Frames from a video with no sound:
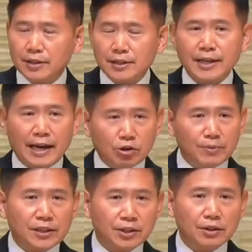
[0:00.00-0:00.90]
그래서
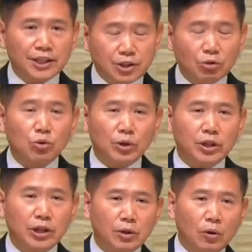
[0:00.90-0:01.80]
애굽에서 기적도
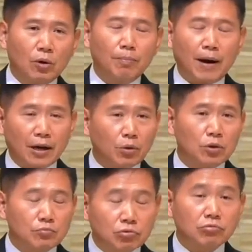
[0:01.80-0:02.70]
일으키고
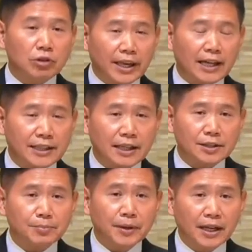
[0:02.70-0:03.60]
바로를 무릎 꿇게 하지
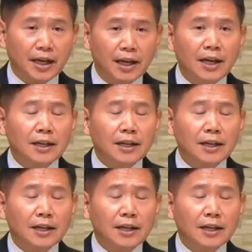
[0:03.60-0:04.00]
않았습니까?